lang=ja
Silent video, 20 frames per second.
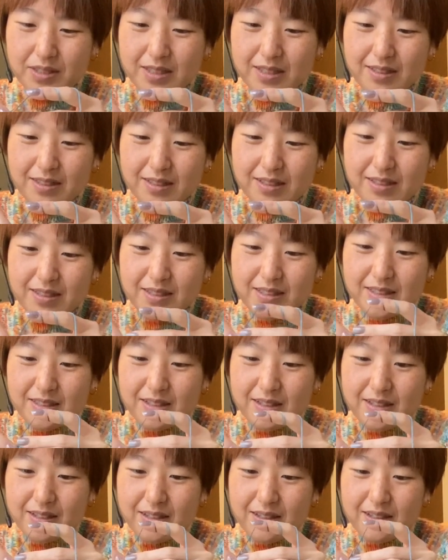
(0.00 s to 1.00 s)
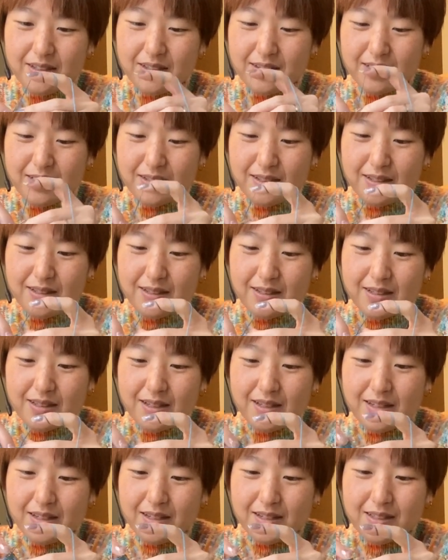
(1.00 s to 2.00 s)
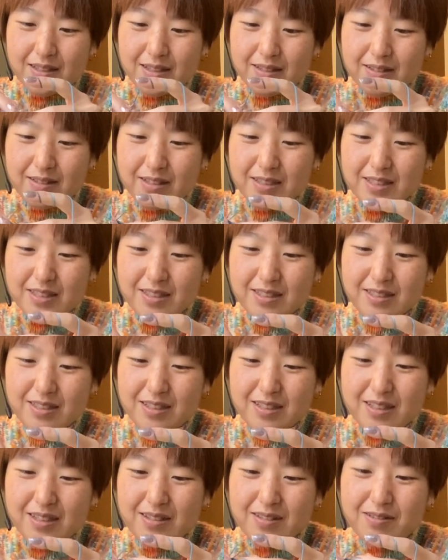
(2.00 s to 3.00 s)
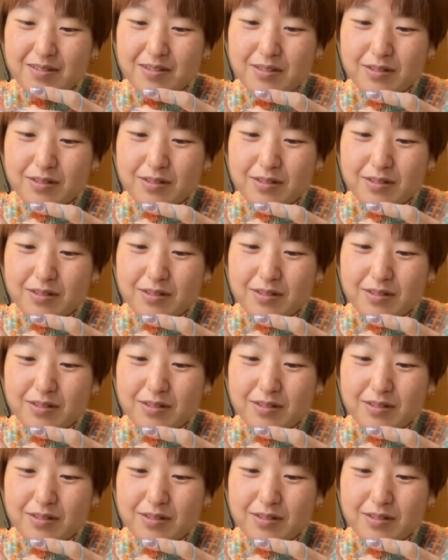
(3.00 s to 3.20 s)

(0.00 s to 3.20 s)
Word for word: 教えたいしね私にできるこ